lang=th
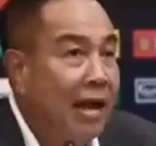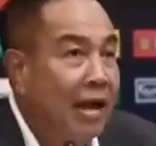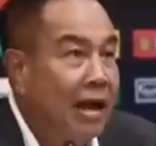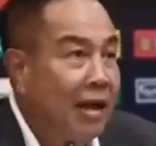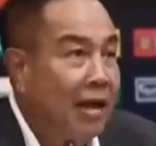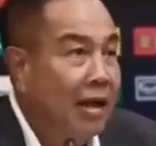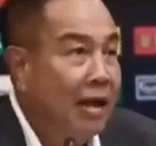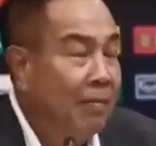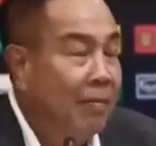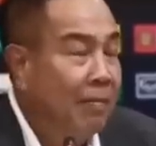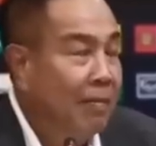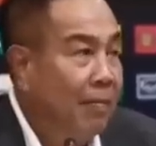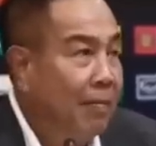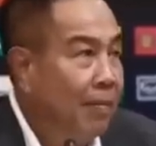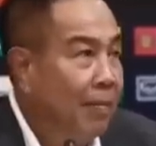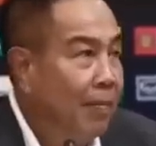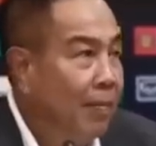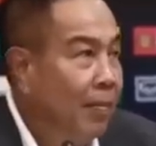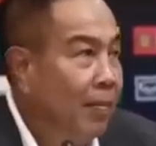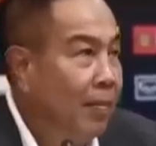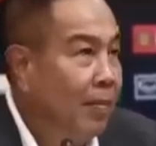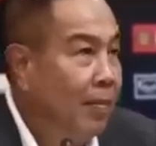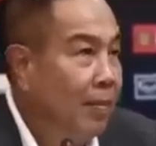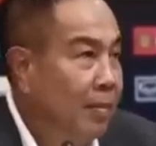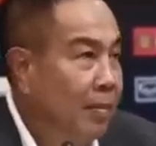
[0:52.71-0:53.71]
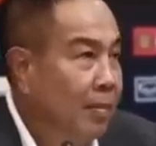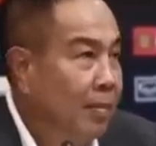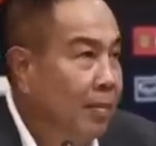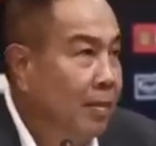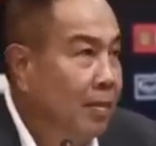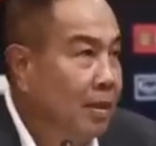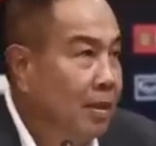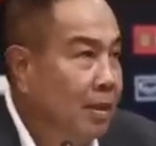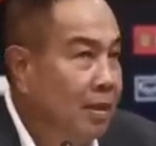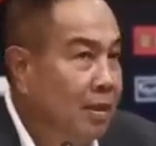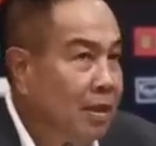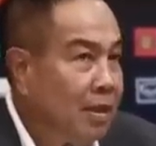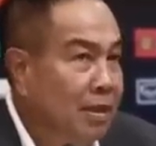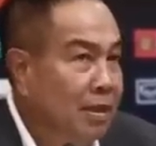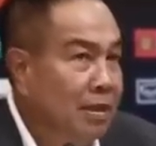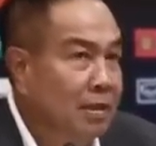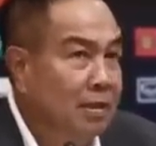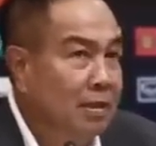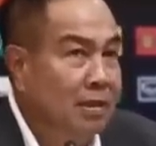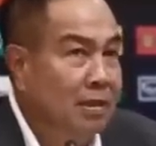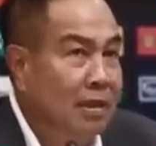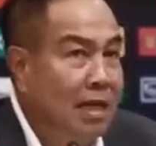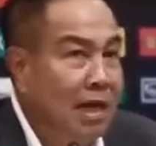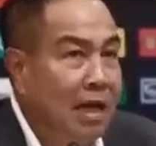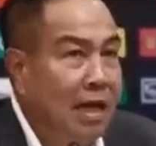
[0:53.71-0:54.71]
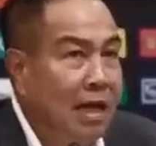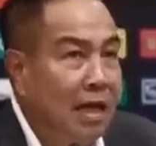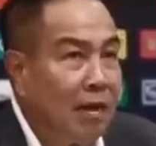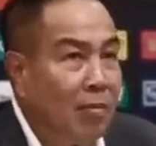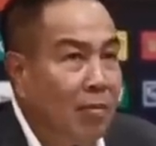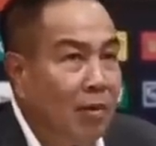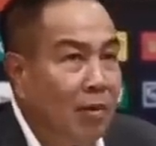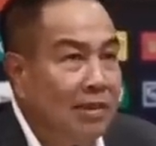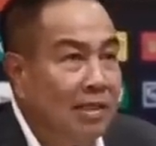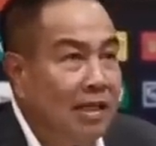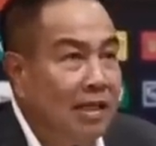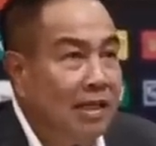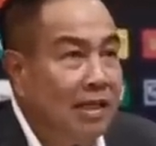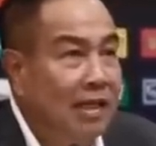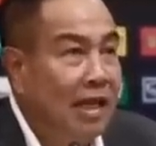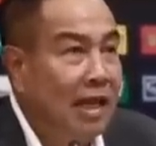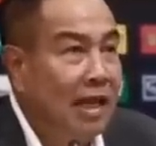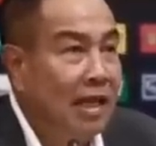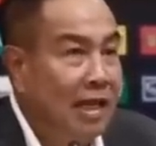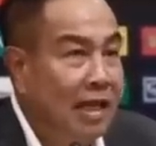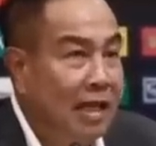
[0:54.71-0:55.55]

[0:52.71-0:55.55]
ควรจะเป็นบรรยากาศทางการเมืองที่พลเอกประวิตยเนี่ยโอ้ดูเจ๋ง